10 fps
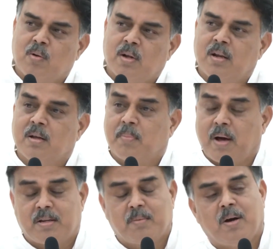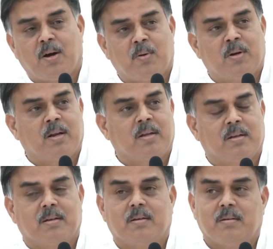రంగం సిద్ధం
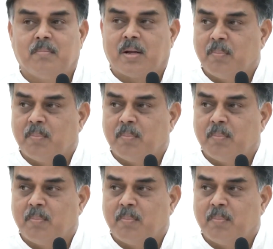చేసుకుంటున్నారన్న ప్రచారం